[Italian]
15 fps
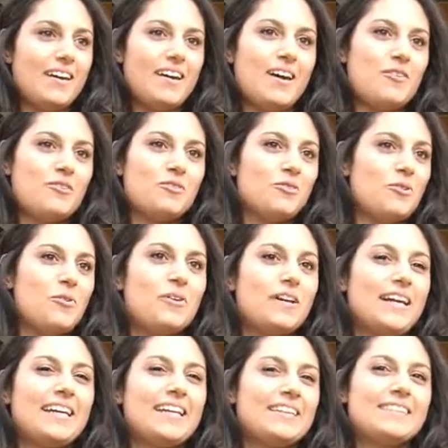è un
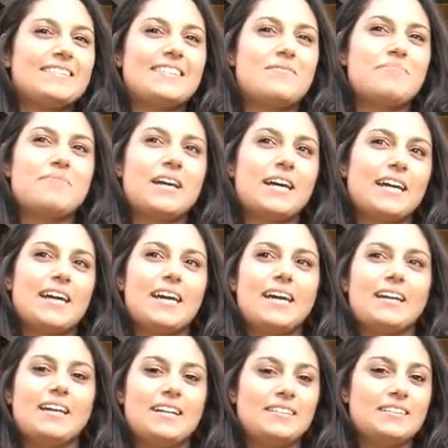onore e sembra
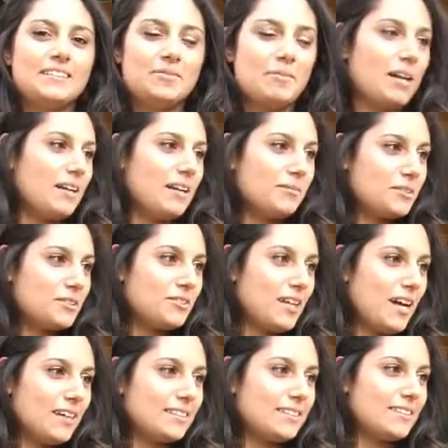che nella settimana della
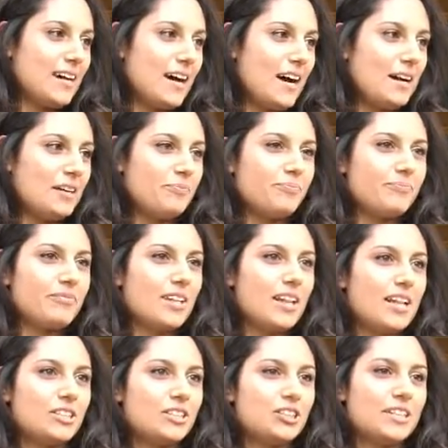perdonanza
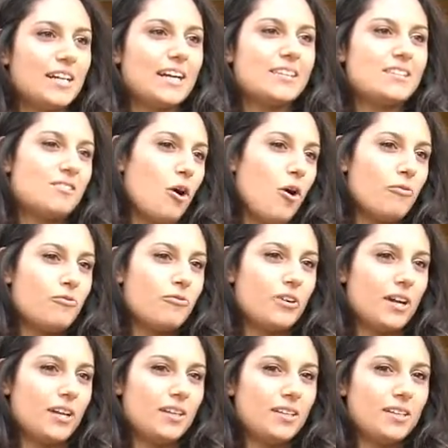la città che
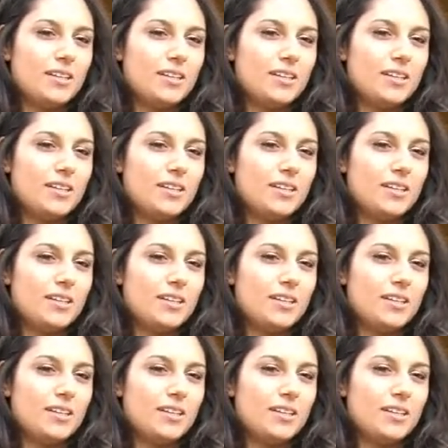soffre